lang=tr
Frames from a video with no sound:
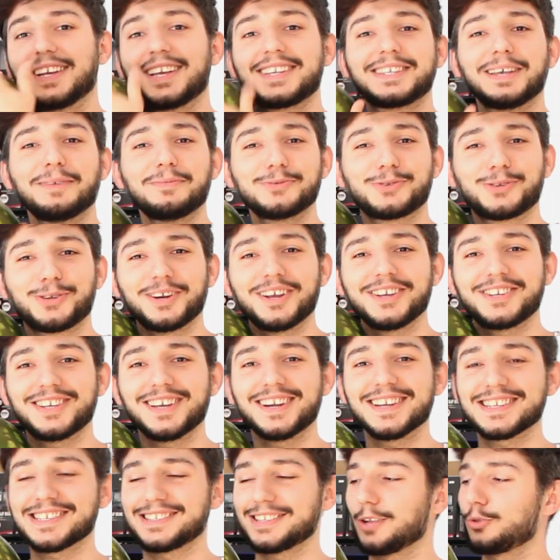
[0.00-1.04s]
kısa bir süre
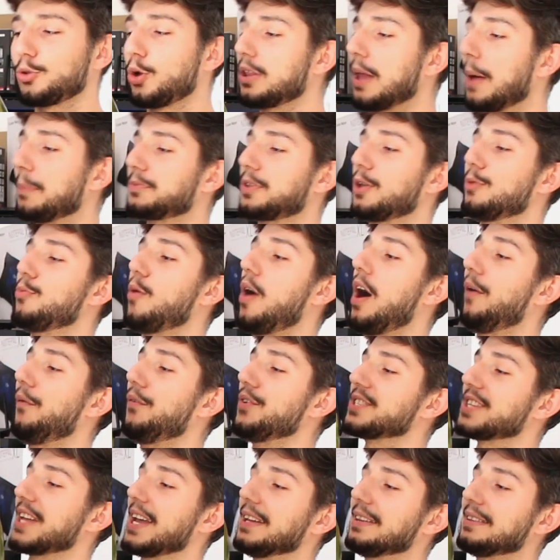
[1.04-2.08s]
içerisinde dolapta
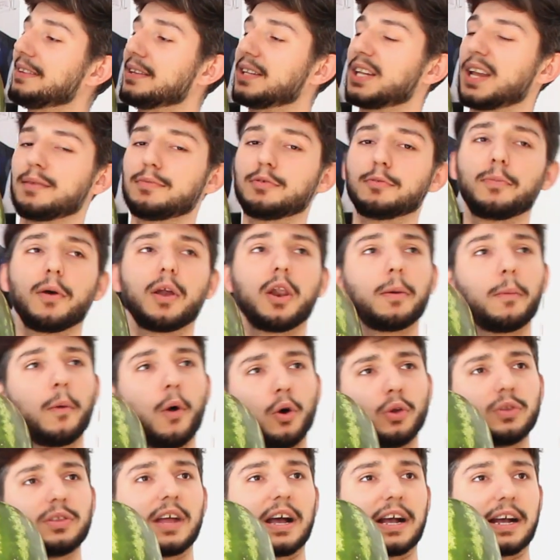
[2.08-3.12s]
muhafaza ettiğinde bu böyle
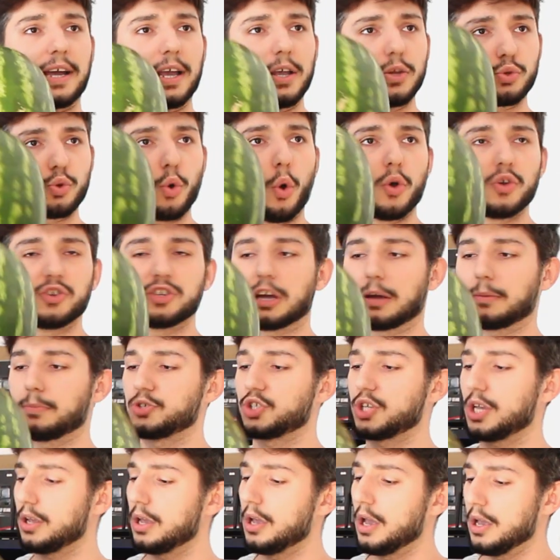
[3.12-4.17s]
10 dakikaya soğuyacak bir
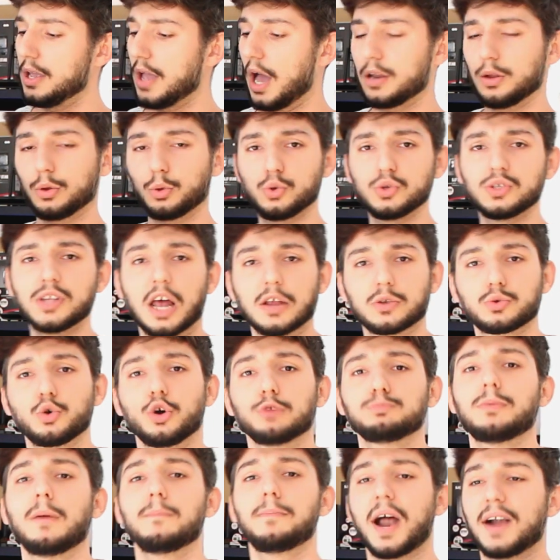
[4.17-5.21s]
şey. Yani güzel
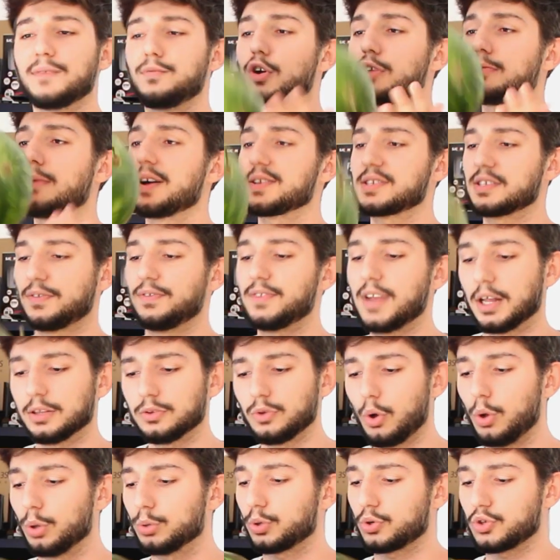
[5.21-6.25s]
soğutma performansı falan
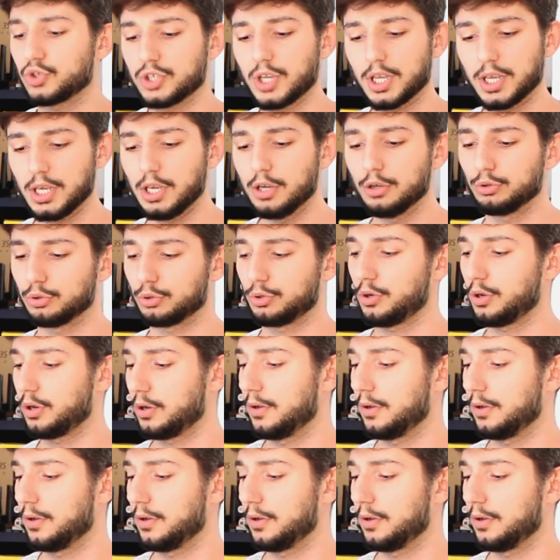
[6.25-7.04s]
da oldukça iyi duruyor.